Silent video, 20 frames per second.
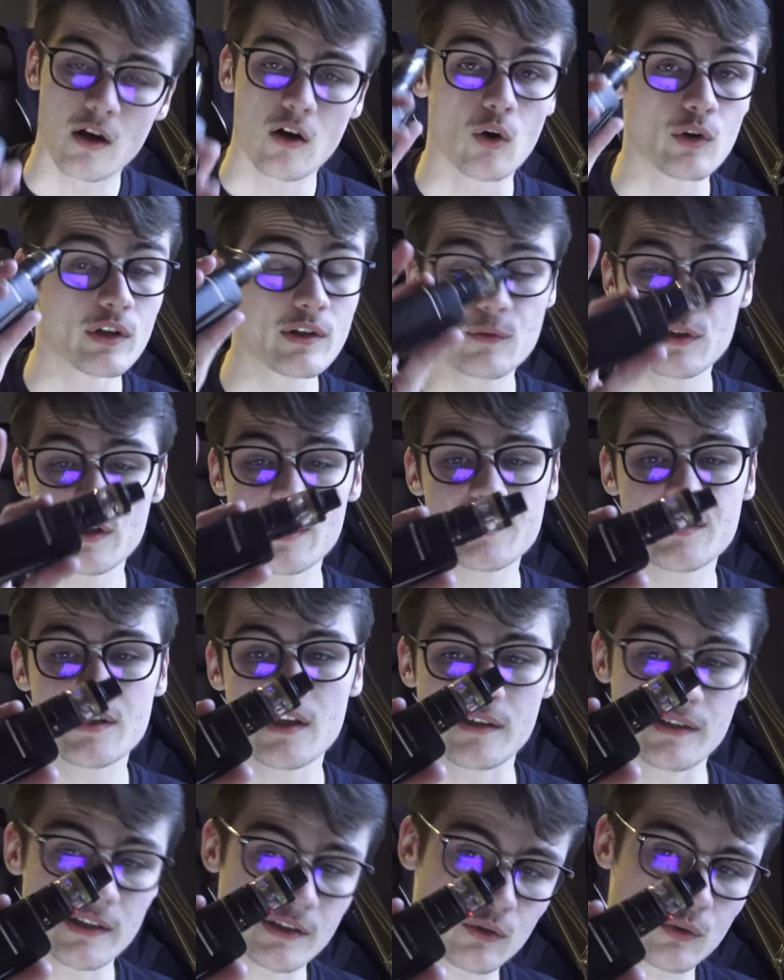Au niveau de la
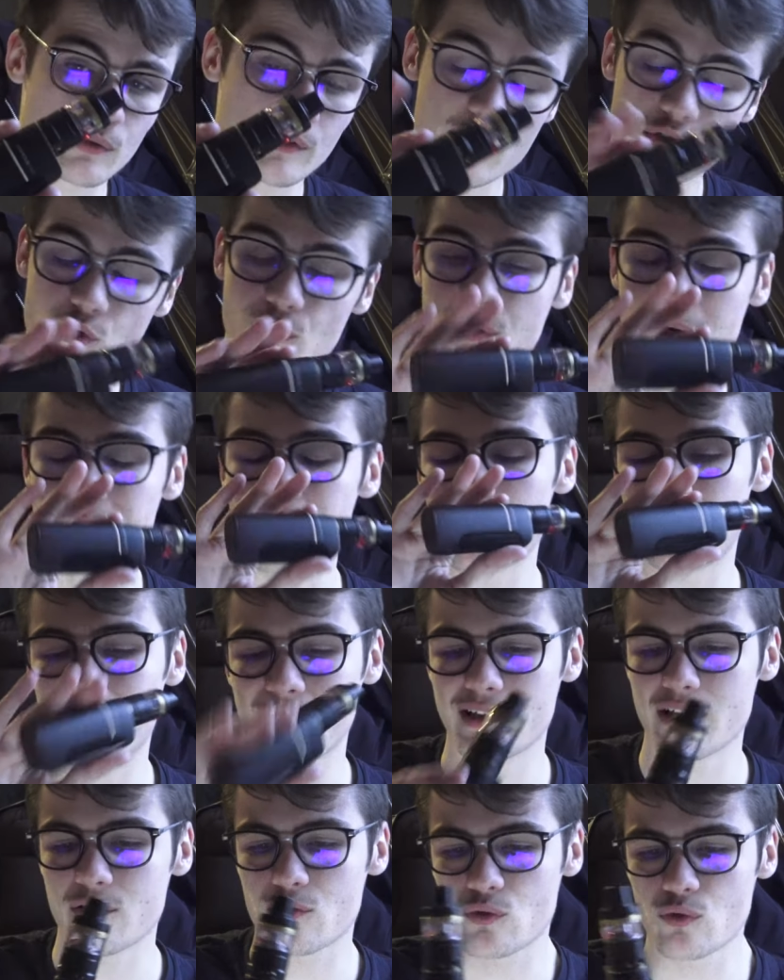cigarette électronique, je suis vraiment
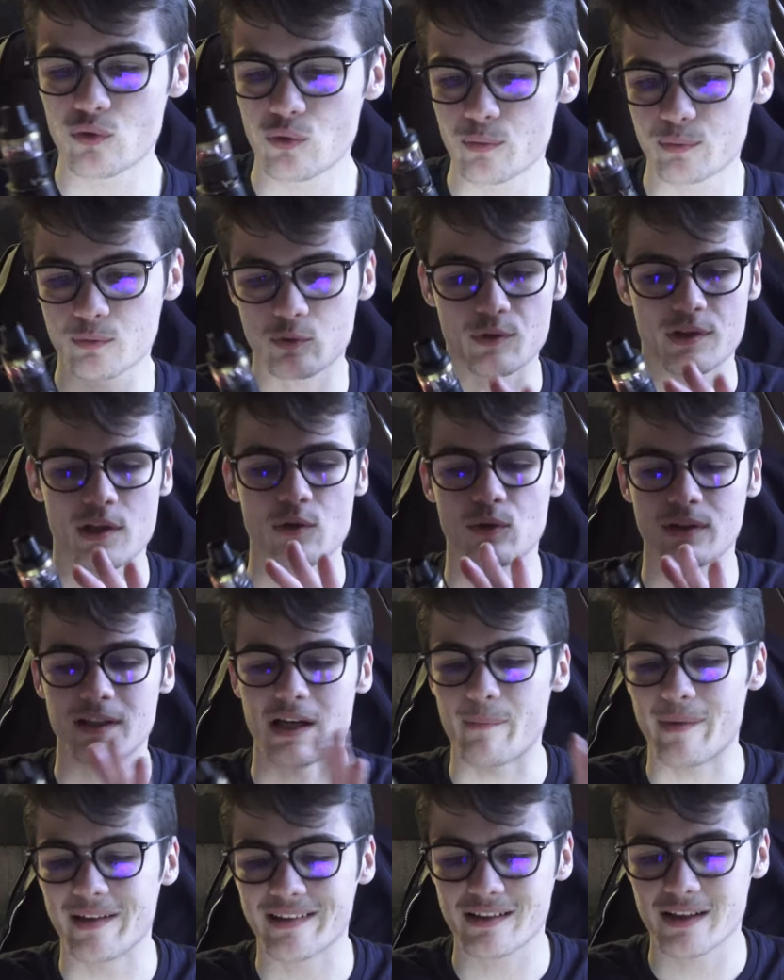pas déçu, que ce soit de
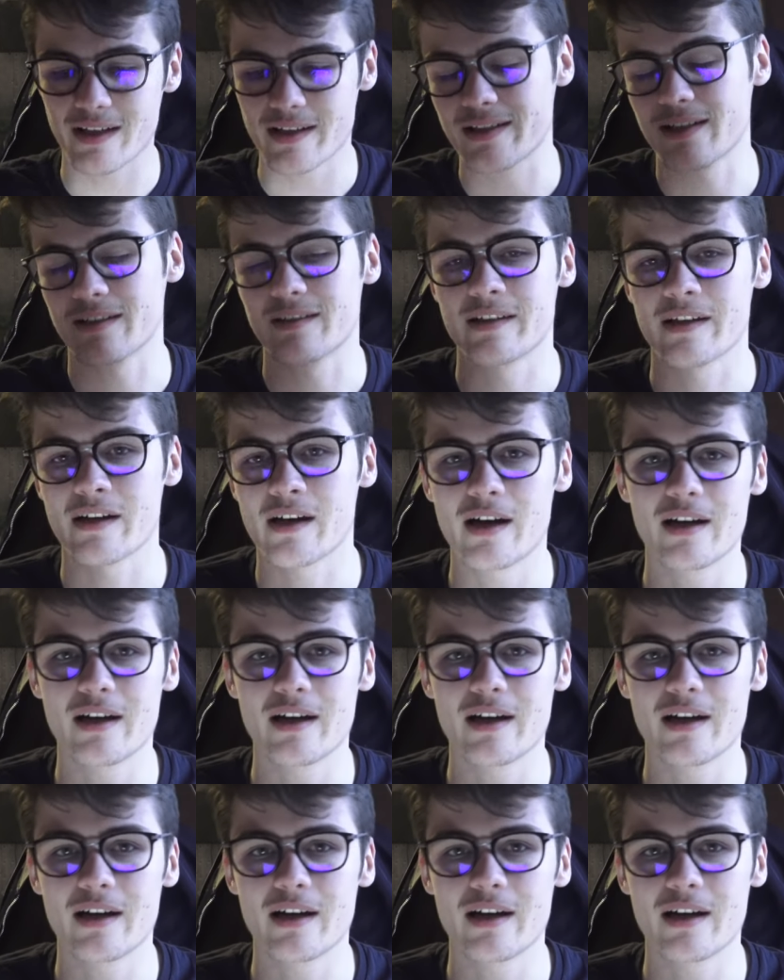la batterie, etc.